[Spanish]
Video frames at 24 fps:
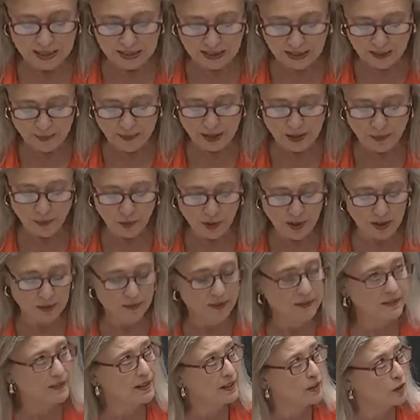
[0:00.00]
y también al
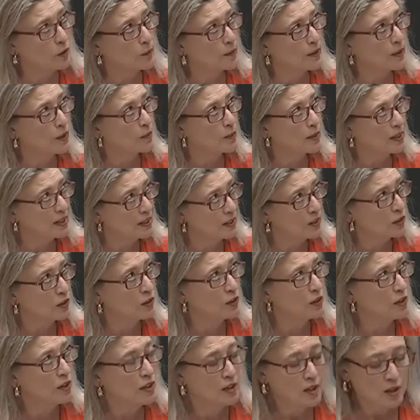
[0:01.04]
vocal vecino, Pedro
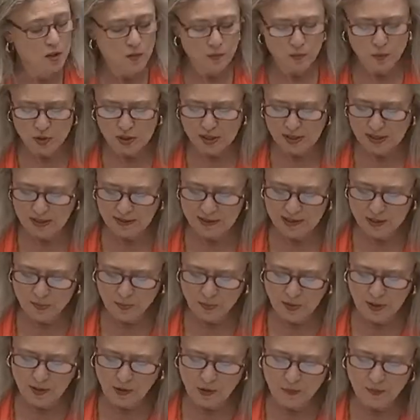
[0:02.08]
Merino. Muchas
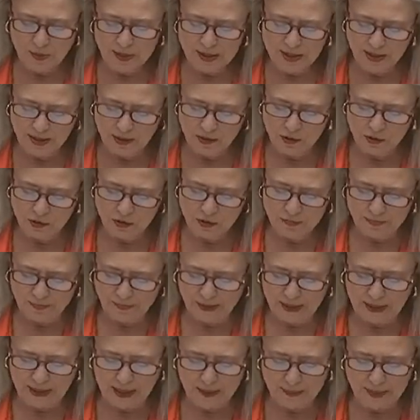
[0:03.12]
gracias por acompañarnos
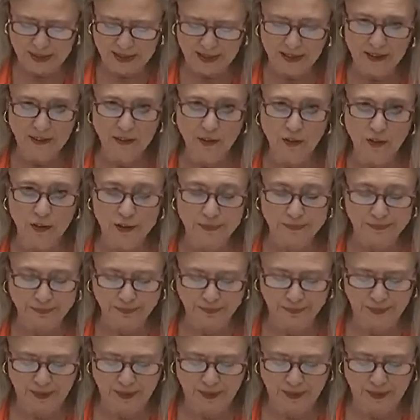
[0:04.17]
en la mañana de hoy.